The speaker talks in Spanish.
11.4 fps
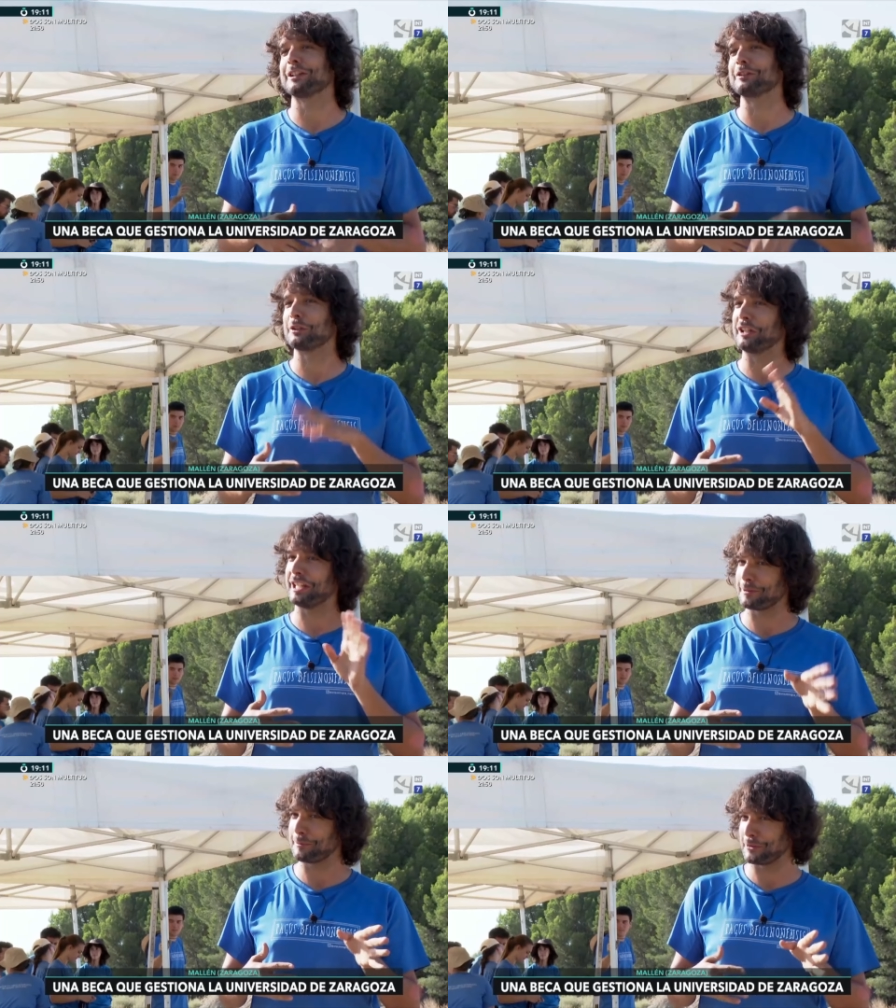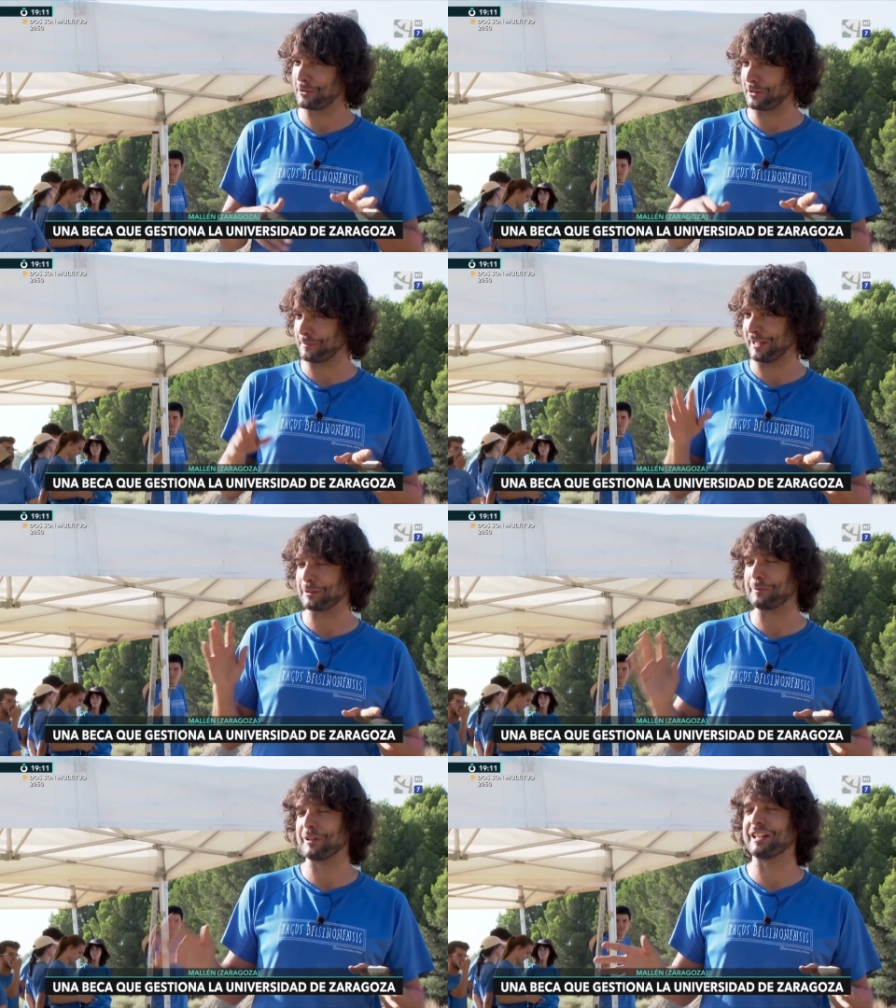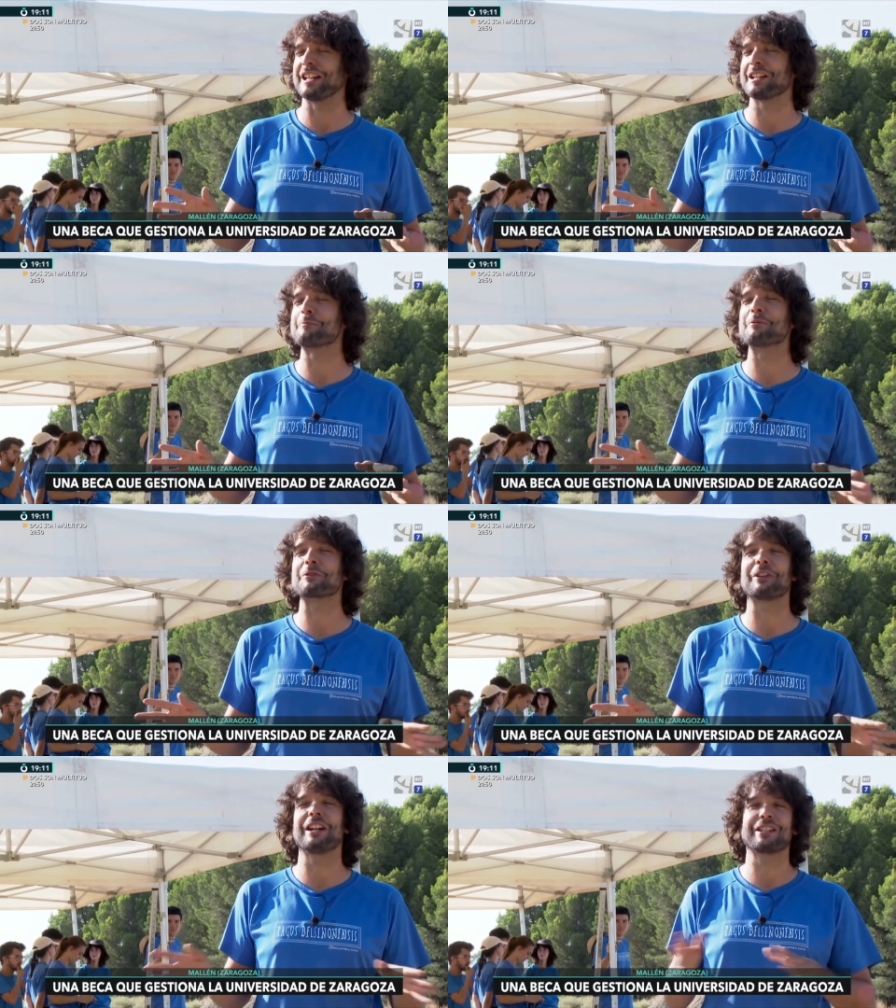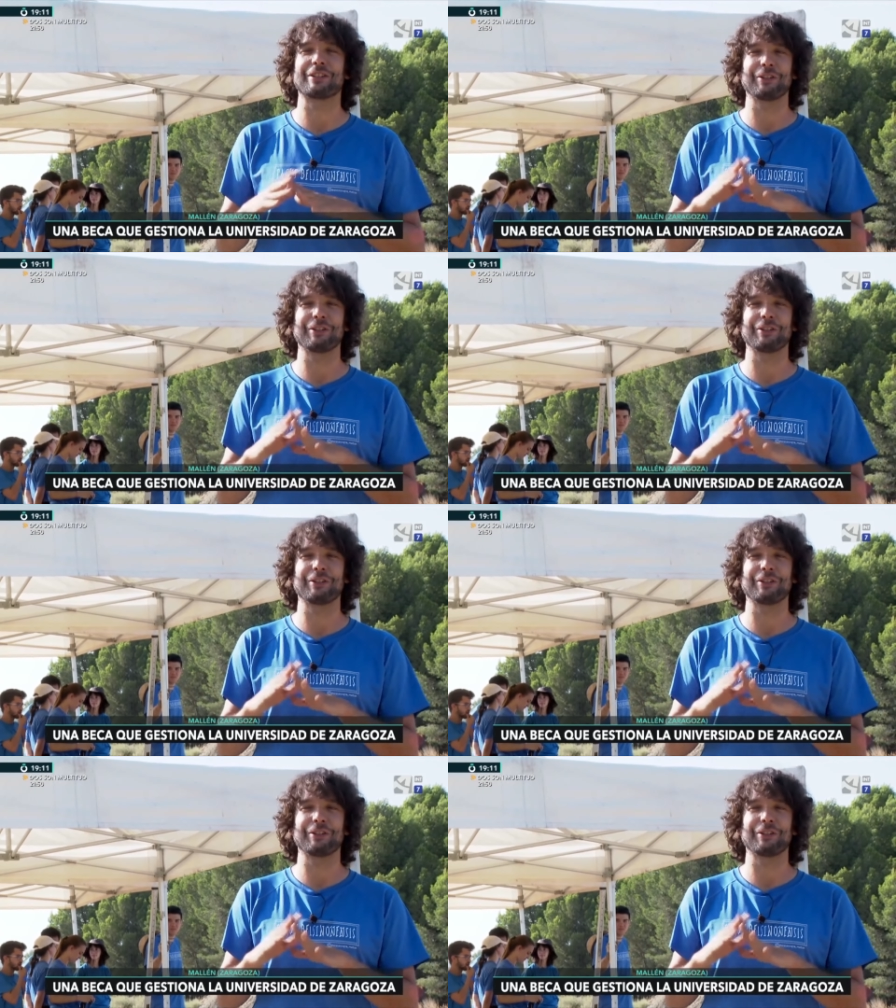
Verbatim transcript: Tanto el Erasmus normal como el Erasmus rural